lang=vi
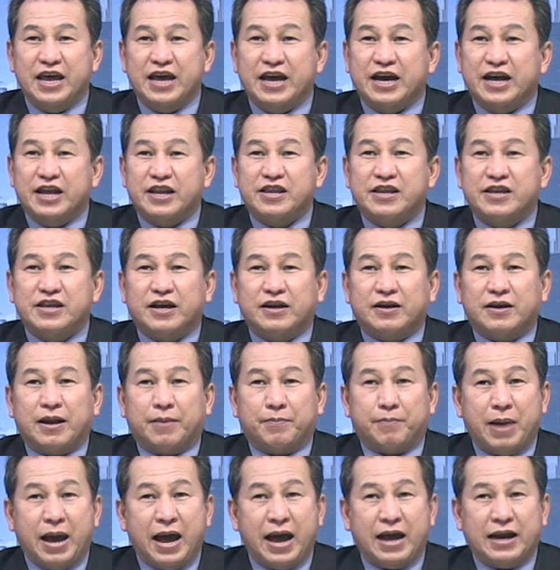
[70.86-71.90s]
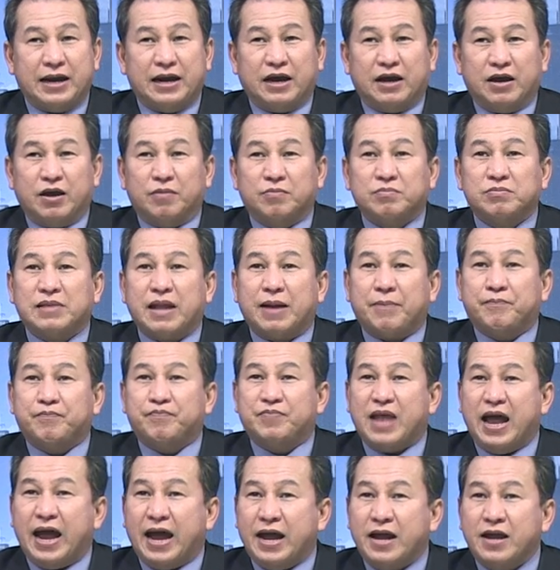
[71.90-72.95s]
ít nhất là ba lần ông Tập
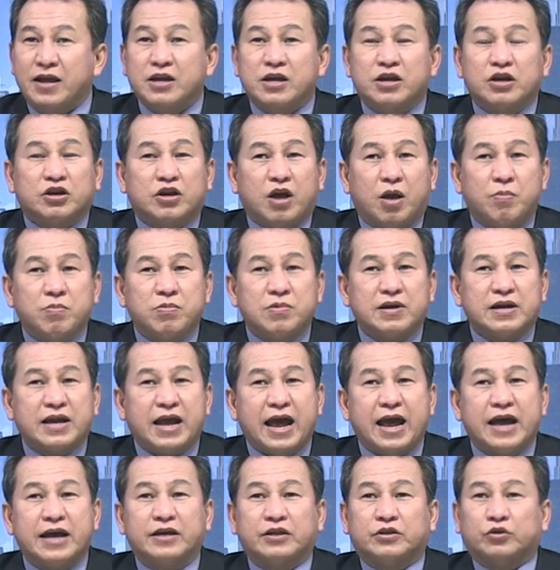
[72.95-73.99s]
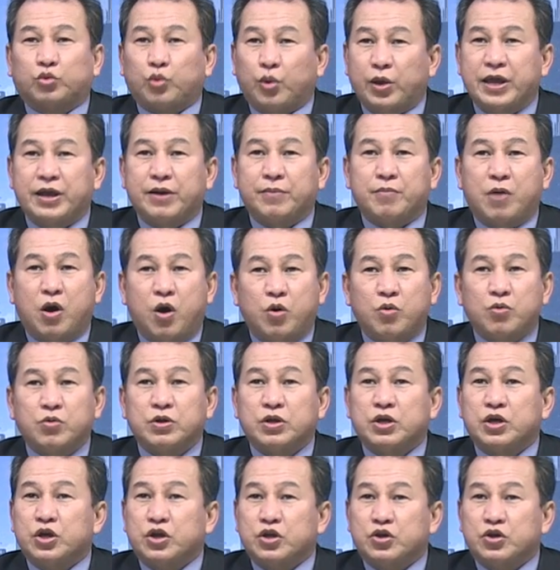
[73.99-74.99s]
đã công khai tuyên bố